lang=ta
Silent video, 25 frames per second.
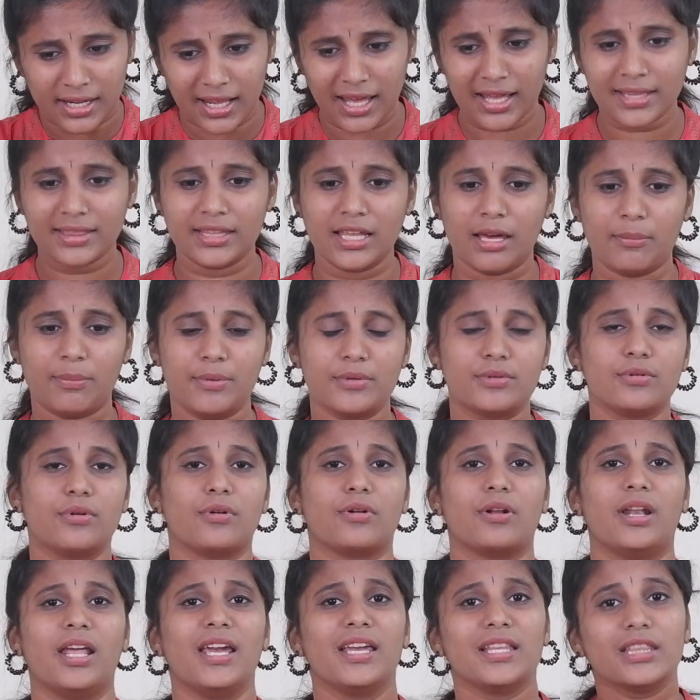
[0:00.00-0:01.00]
நேற்று
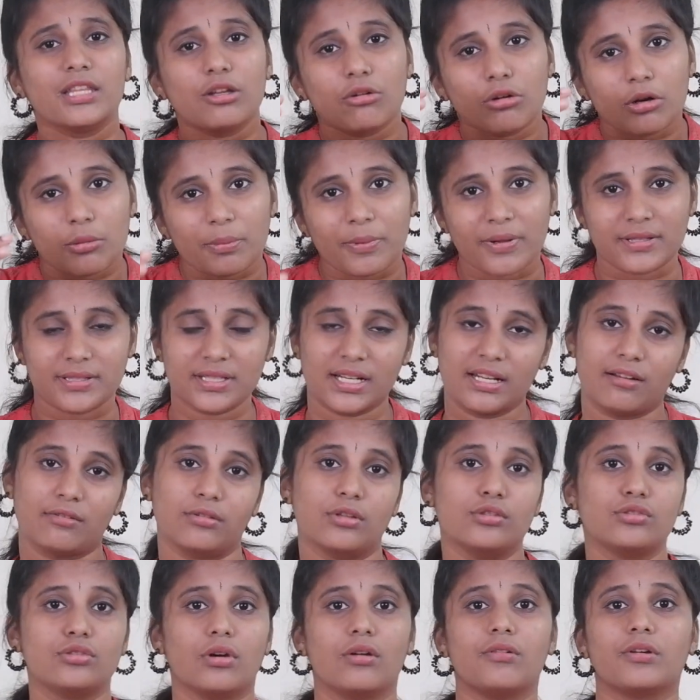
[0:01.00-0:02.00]
எபிசோட்ல இந்த ஒரு பிரச்சனையை
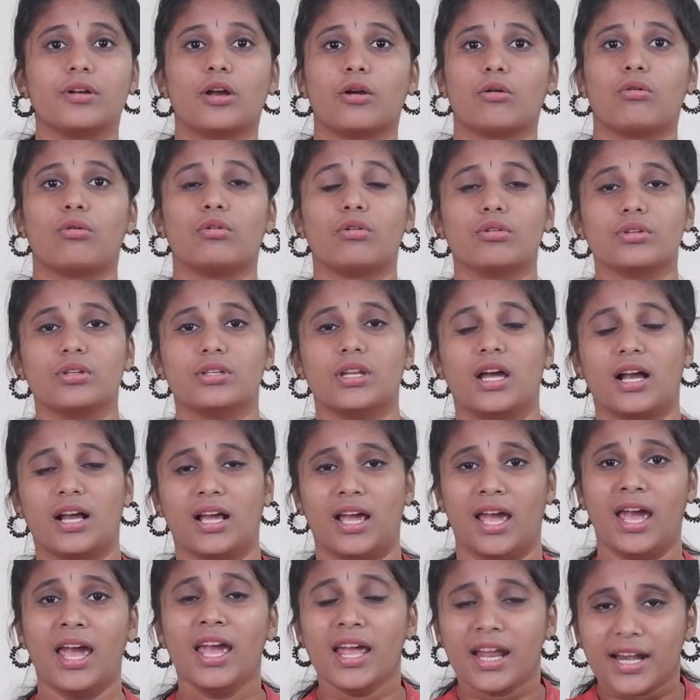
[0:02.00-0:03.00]
வந்து ஜோவிகா கொண்டு
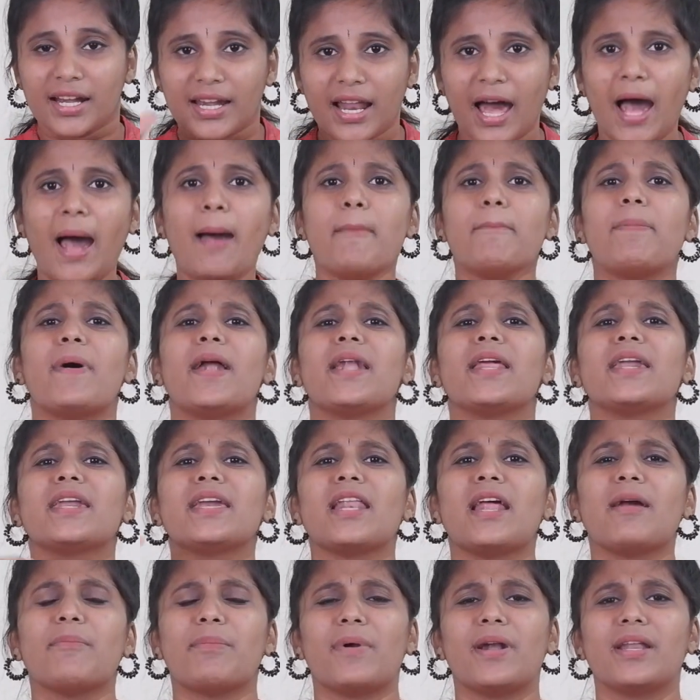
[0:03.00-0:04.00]
வந்துட்டாங்க நான்
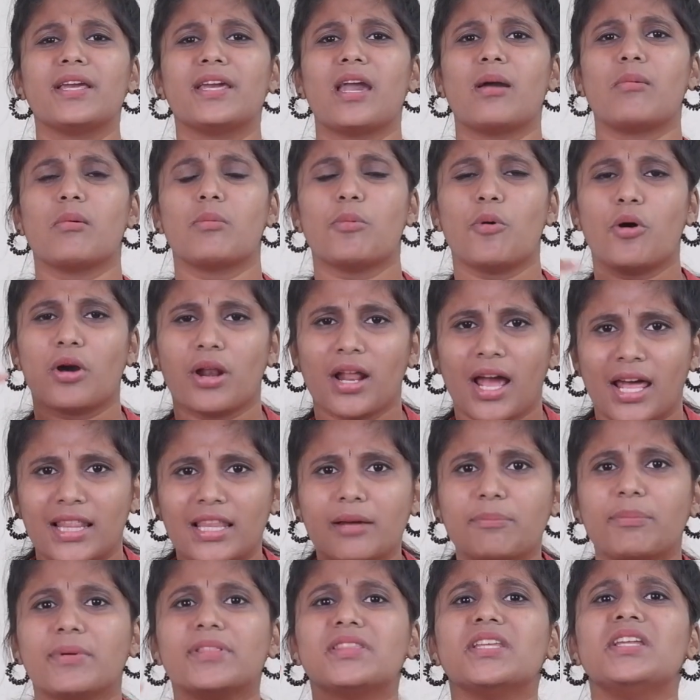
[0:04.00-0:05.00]
படிக்கிறேன் படிக்காம போறேன்
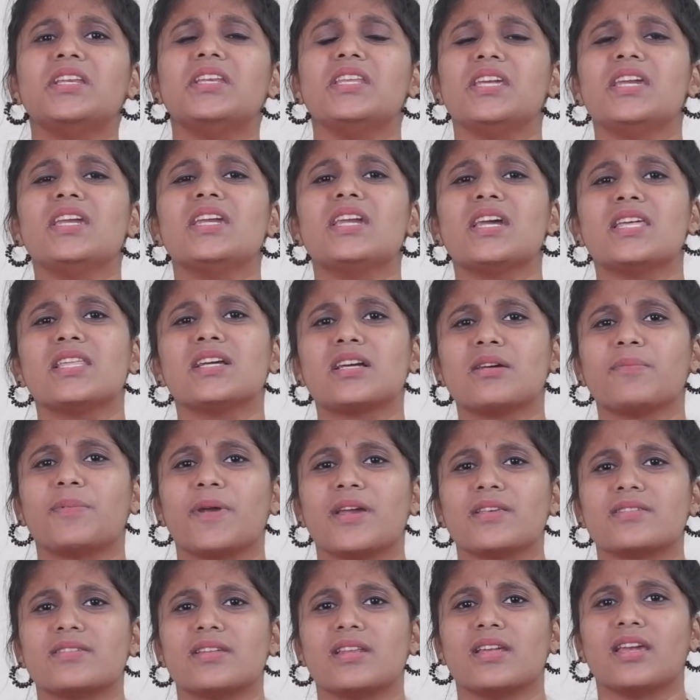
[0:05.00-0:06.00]
அதை பத்தி நீங்க எதுக்கு
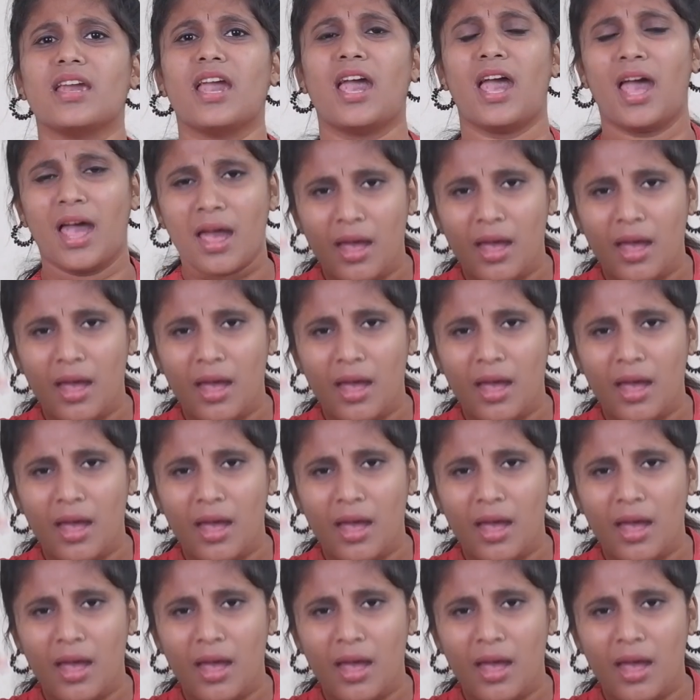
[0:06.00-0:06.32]
எதுக்கு பேசுறீங்க